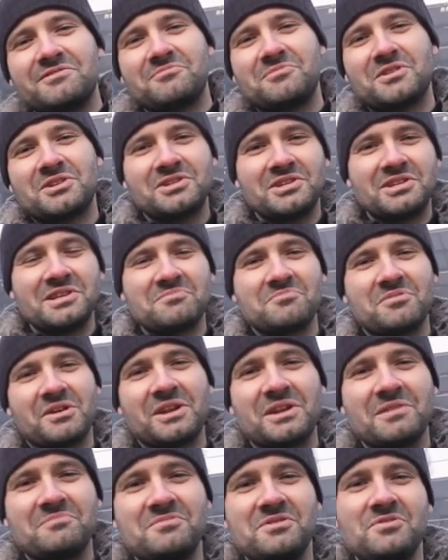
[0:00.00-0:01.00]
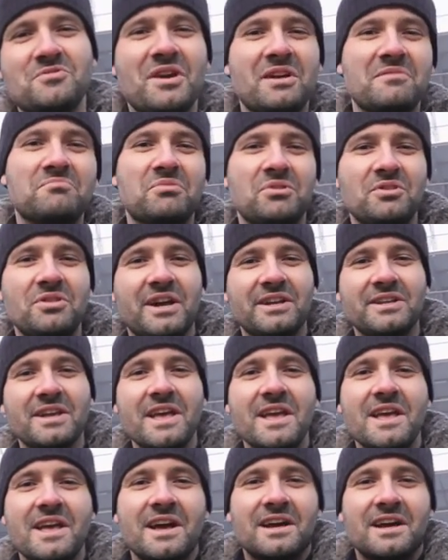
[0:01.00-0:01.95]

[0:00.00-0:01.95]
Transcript: wymienili parę piłek, podań,